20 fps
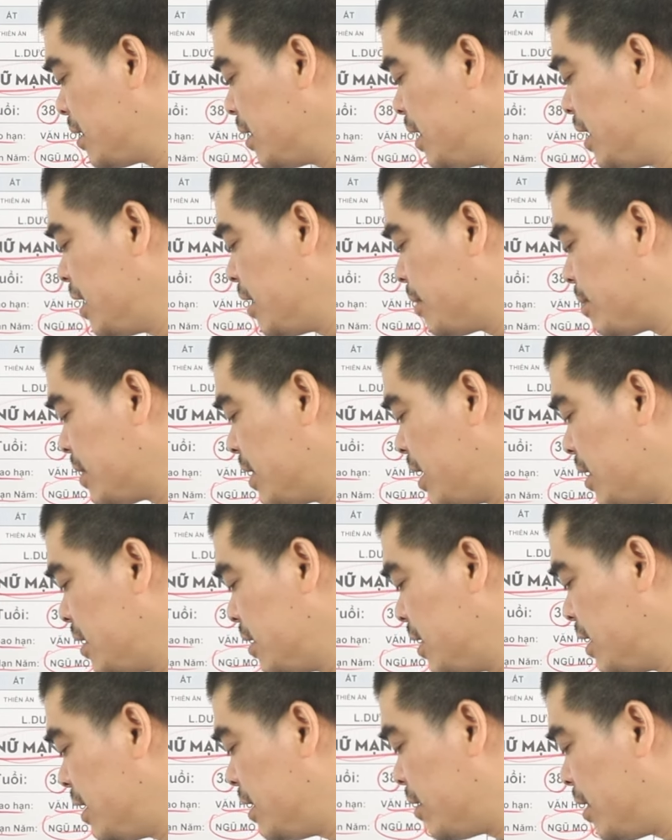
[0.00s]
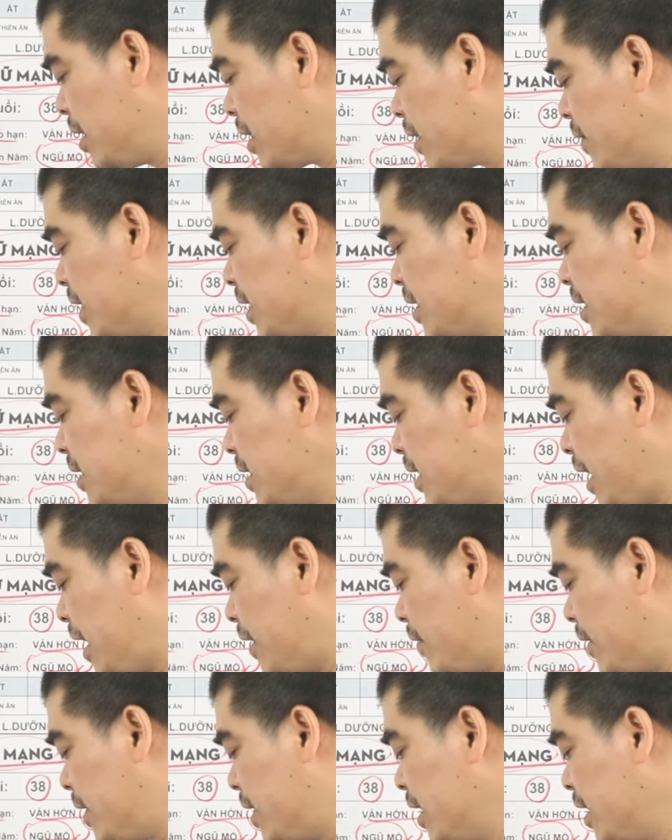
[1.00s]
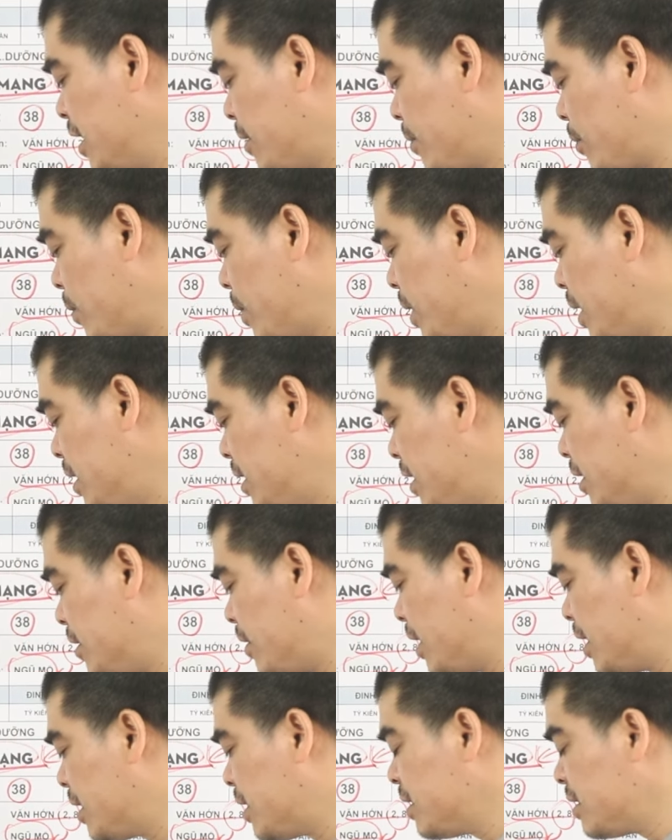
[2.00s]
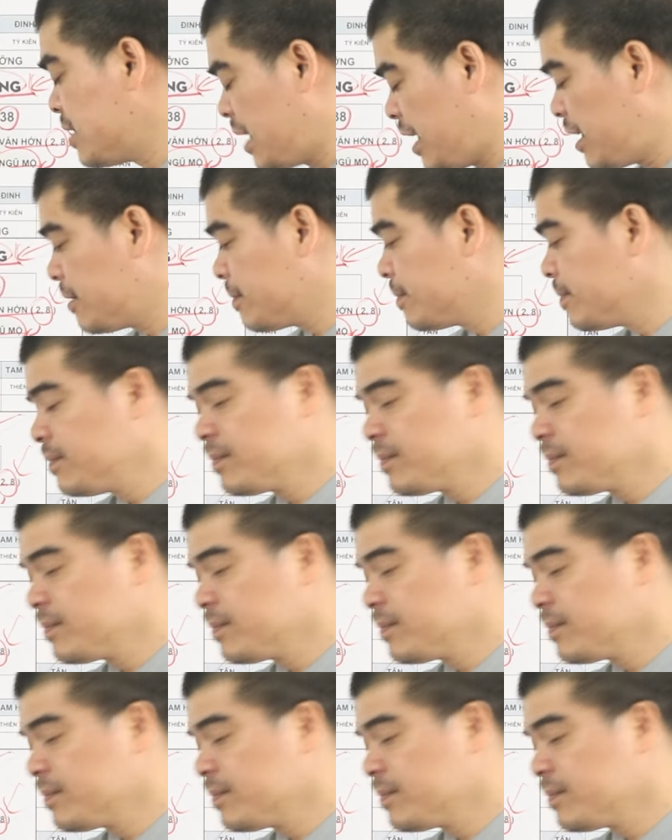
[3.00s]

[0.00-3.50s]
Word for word: Đinh gặp Tân thì nó là cái vận thiên tài, và Đinh gặp Quý thì nó là thất sát.